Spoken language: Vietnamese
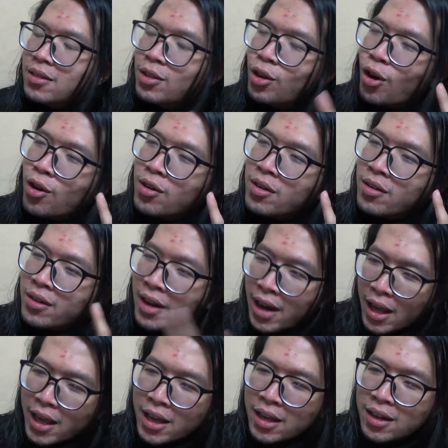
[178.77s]
con
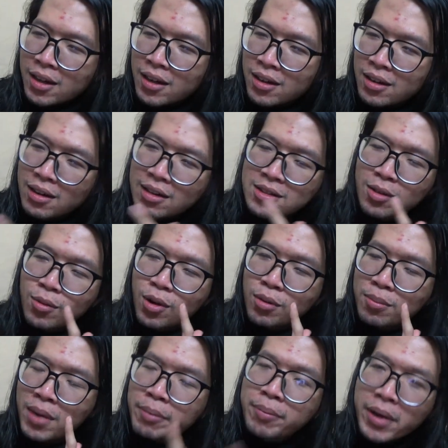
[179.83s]
này là giống
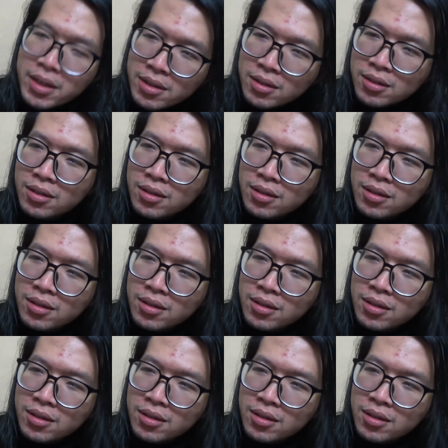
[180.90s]
con mắt vest